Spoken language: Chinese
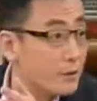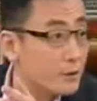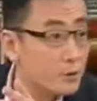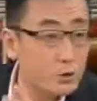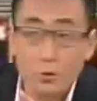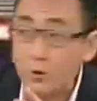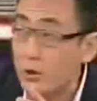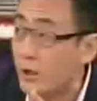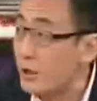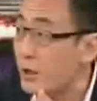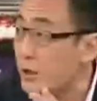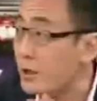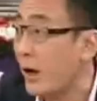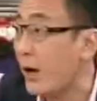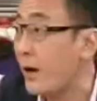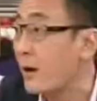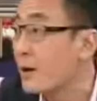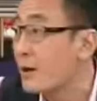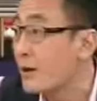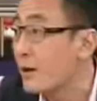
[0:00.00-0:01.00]
就给他
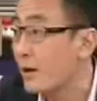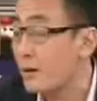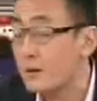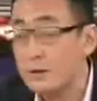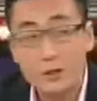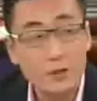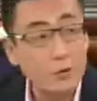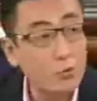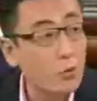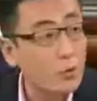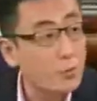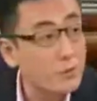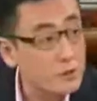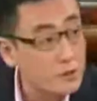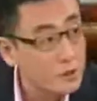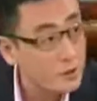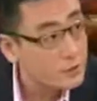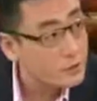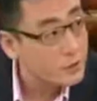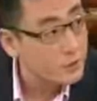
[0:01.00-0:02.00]
打，而且我们
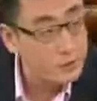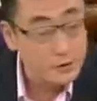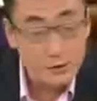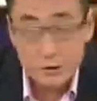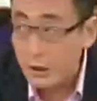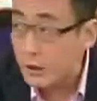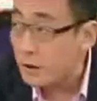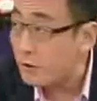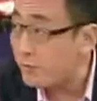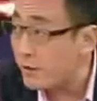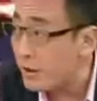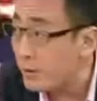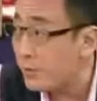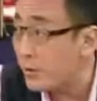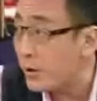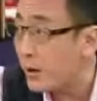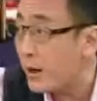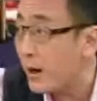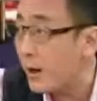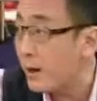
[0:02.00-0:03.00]
锵锵的这个微
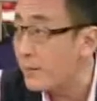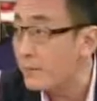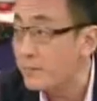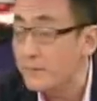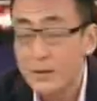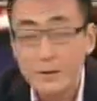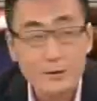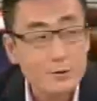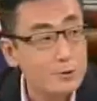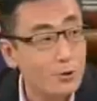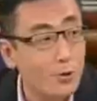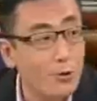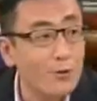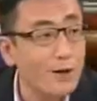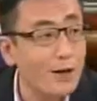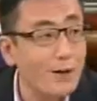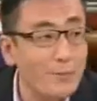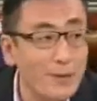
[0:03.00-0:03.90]
博呀，从来